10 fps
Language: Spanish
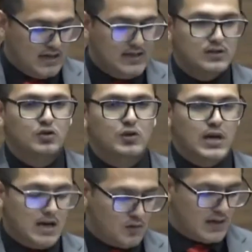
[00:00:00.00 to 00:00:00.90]
y el
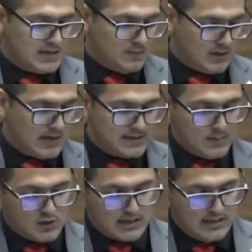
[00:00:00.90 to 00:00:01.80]
ciudadano que
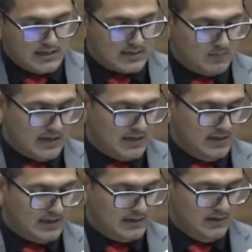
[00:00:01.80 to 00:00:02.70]
hacemos aquí en la Asamblea
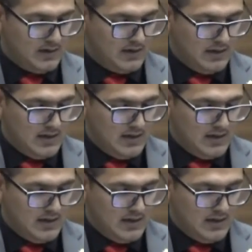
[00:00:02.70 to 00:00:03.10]
Legislativa.